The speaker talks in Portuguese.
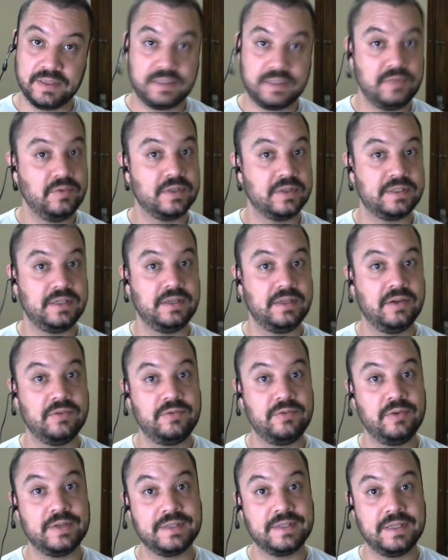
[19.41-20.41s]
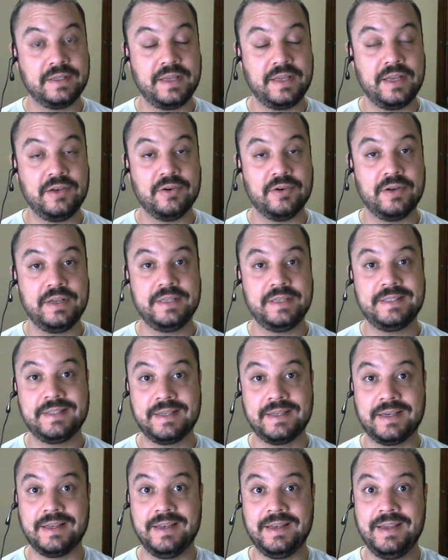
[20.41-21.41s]
Se você não viu as anteriores,
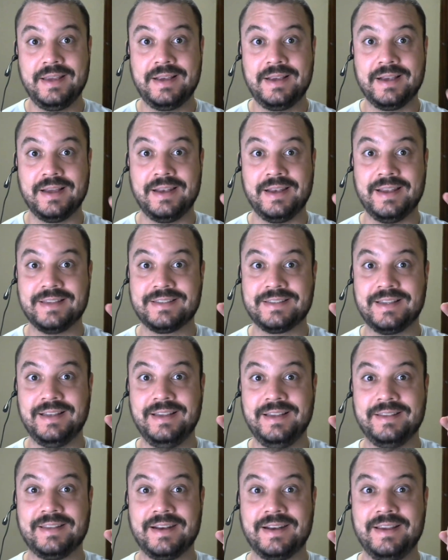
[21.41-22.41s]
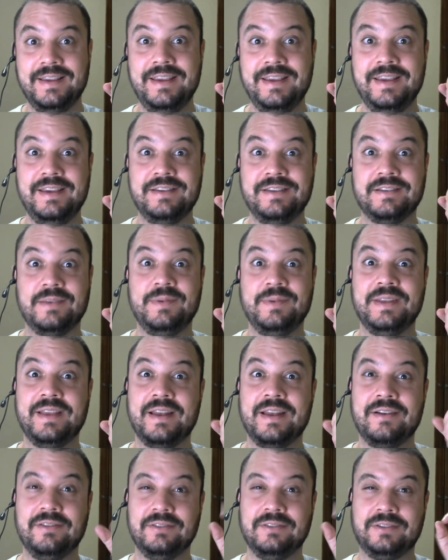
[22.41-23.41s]
clica nessa letra aí, já me
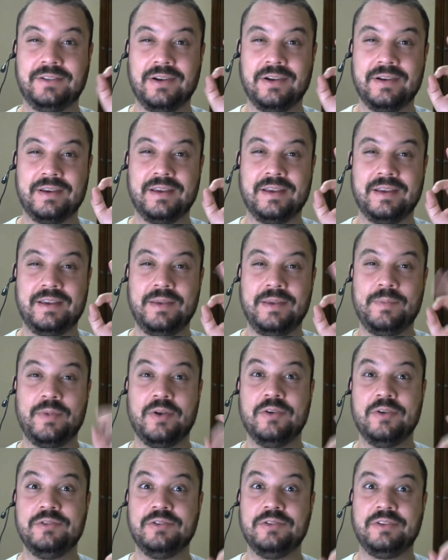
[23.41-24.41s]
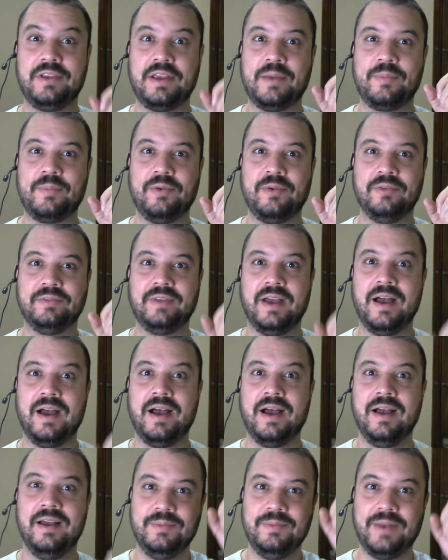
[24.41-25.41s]
deram um toque aqui para onde eu tenho que
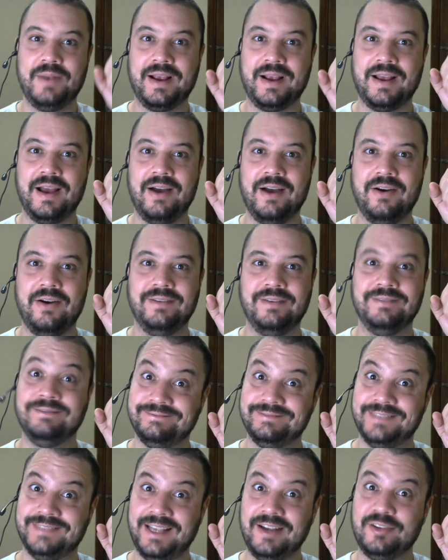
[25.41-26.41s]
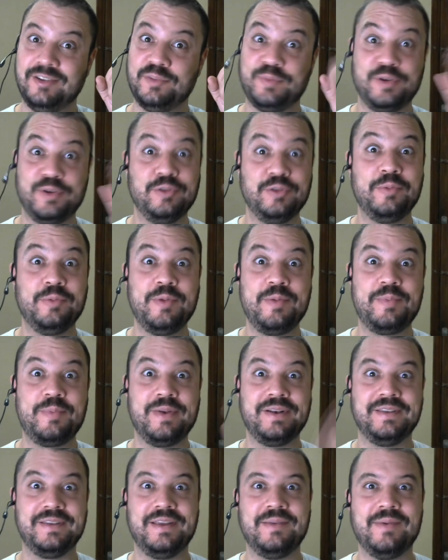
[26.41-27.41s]
apontar, para cá, ó, certo? Para eu não me
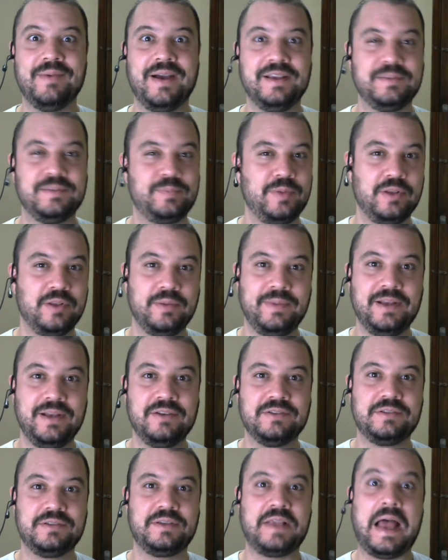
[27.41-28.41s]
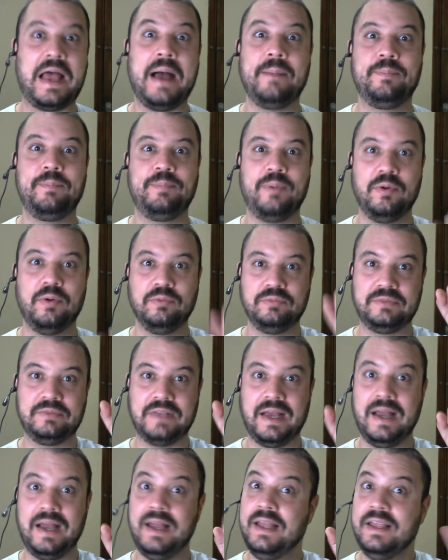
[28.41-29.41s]
perder mais. Pelo menos
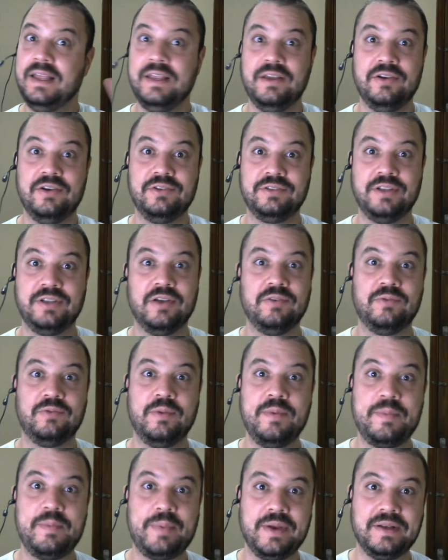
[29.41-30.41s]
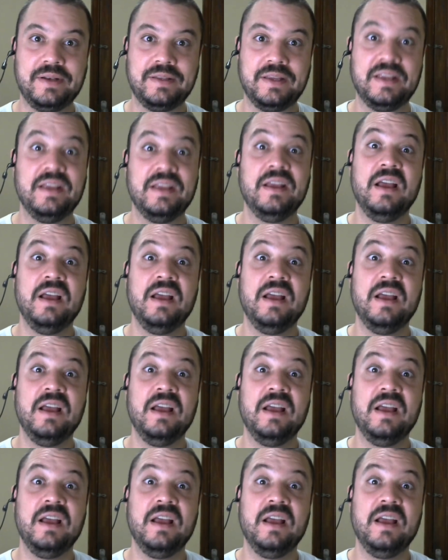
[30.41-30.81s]
apontar, eu não vou me perder.